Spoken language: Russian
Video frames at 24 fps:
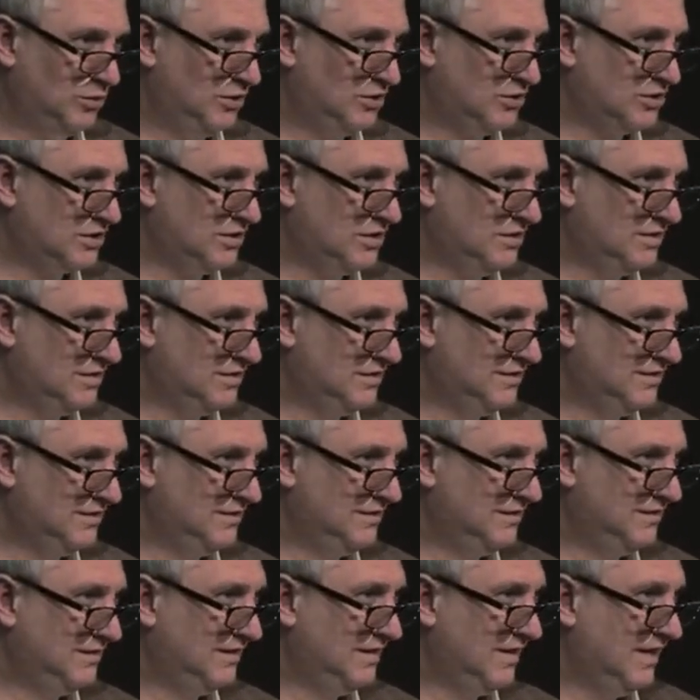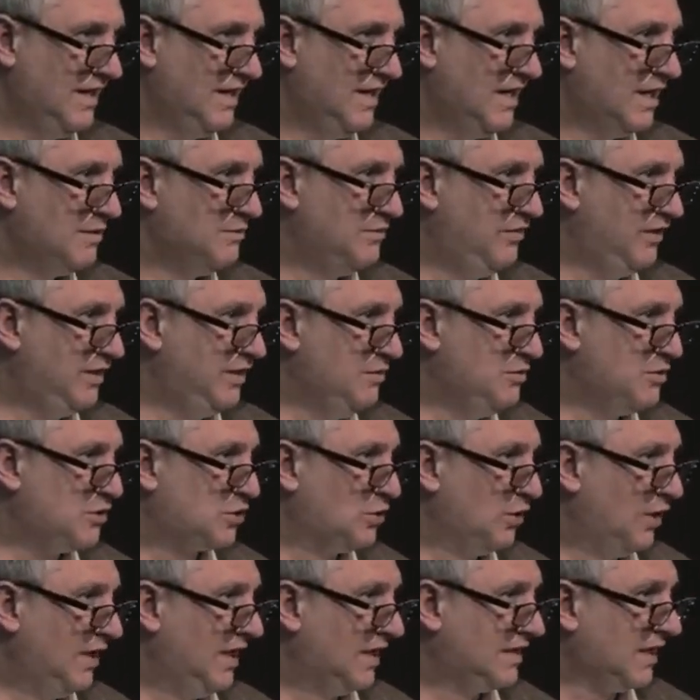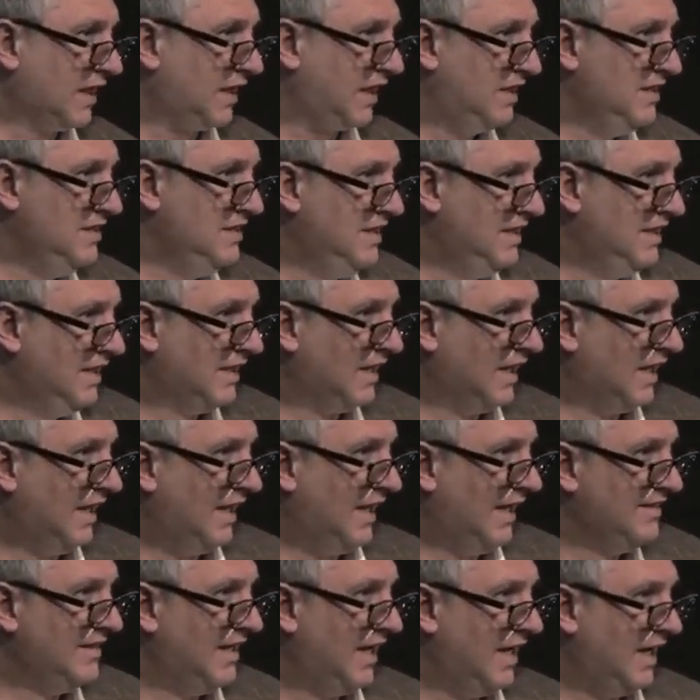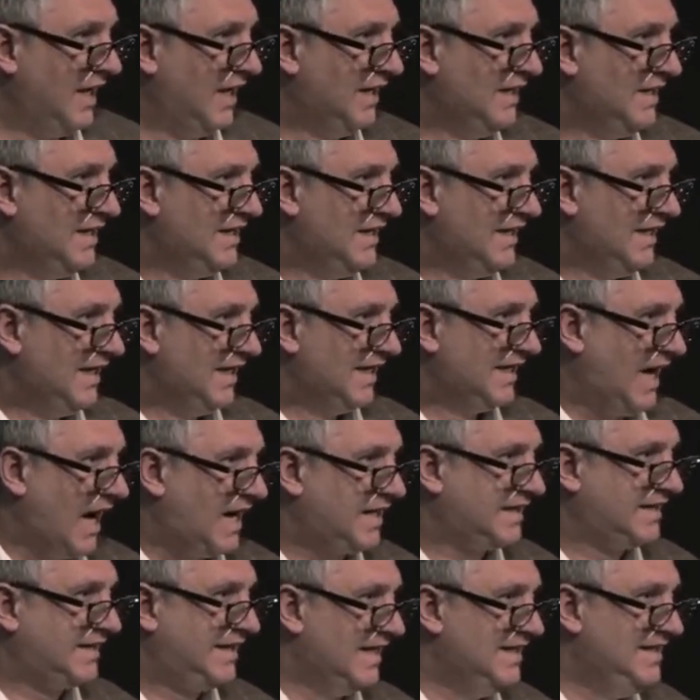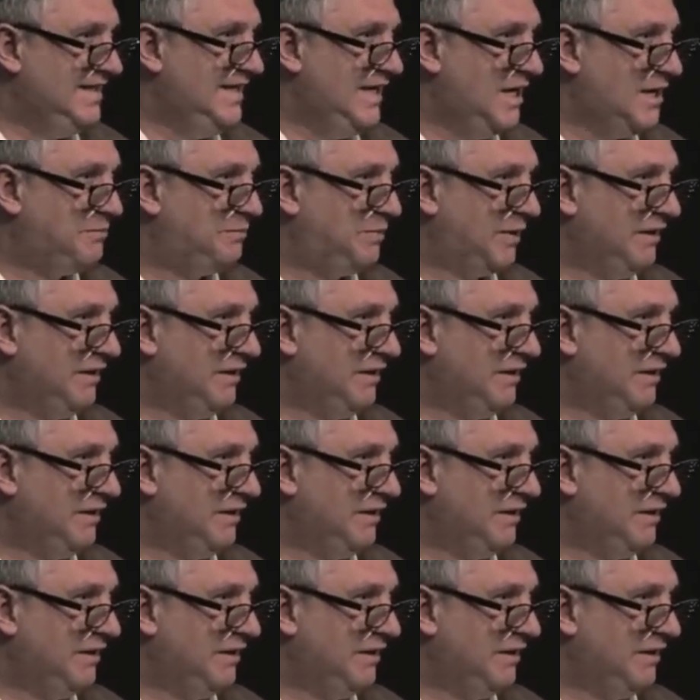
больше – мы видим, что эта книга, она как-то не